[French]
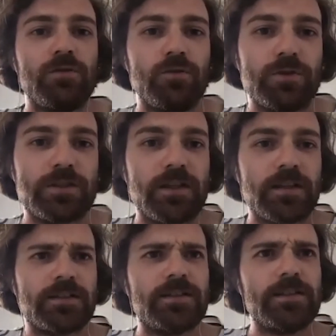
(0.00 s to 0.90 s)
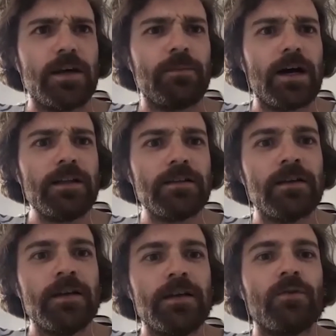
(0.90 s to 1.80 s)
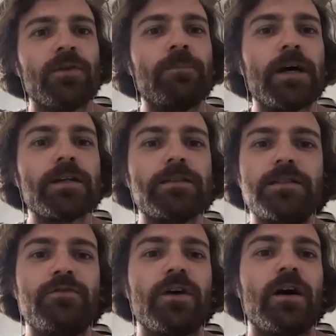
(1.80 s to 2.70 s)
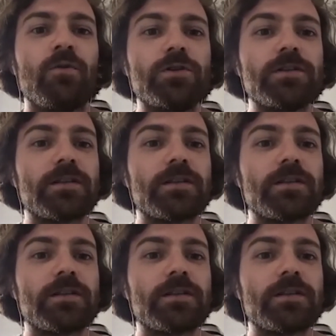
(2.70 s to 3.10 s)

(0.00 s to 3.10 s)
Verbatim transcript: de 5-6 camarades et on est parti faire un road